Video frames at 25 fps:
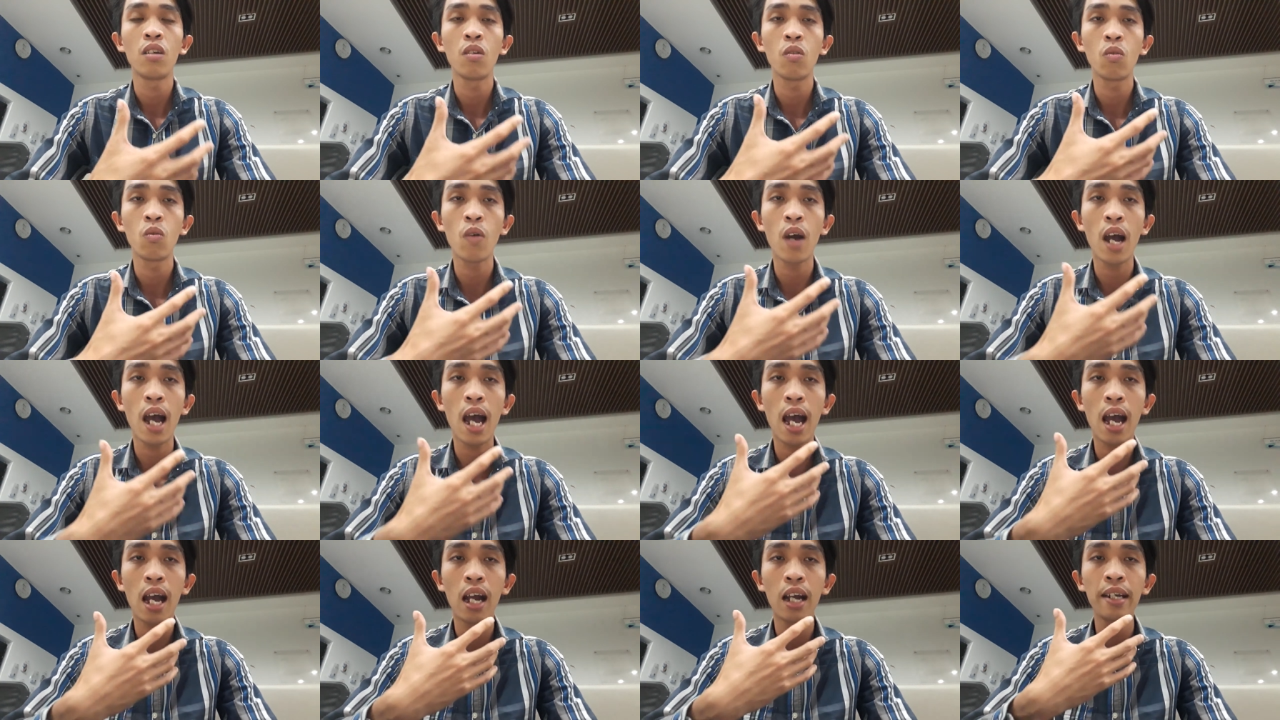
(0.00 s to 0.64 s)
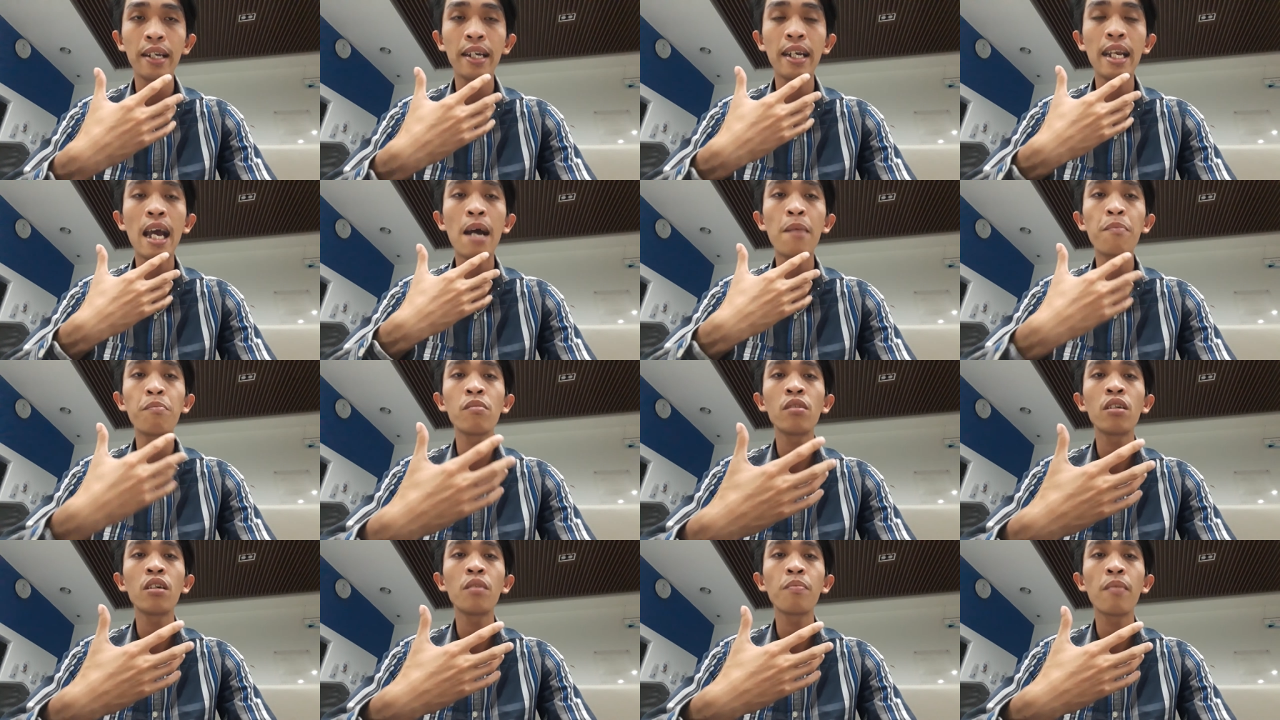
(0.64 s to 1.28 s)
và
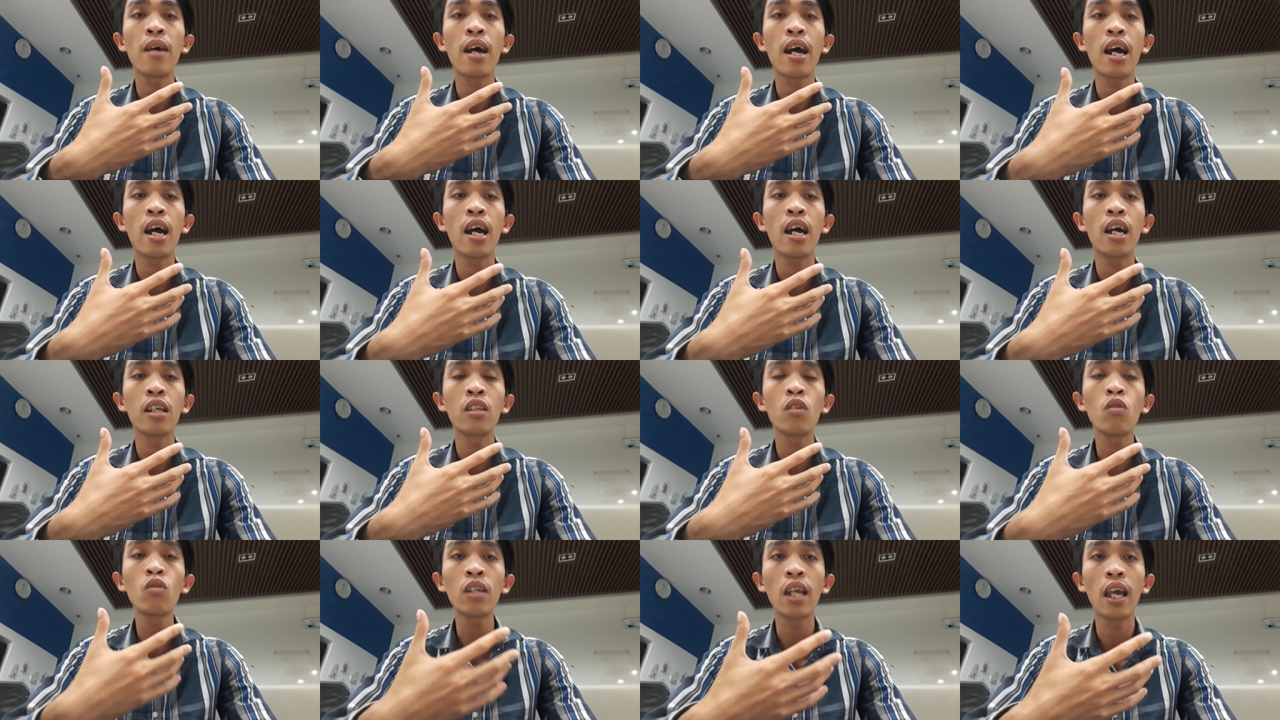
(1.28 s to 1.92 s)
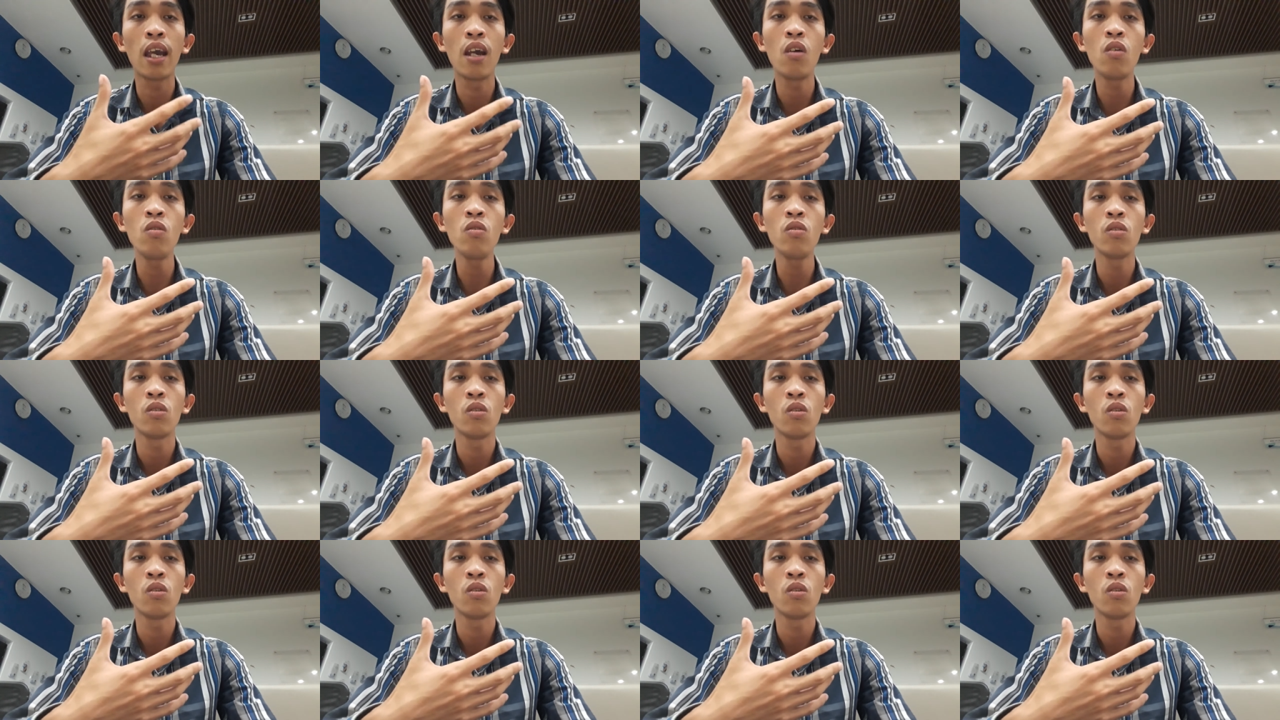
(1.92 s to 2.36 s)
năm mà chú tiểu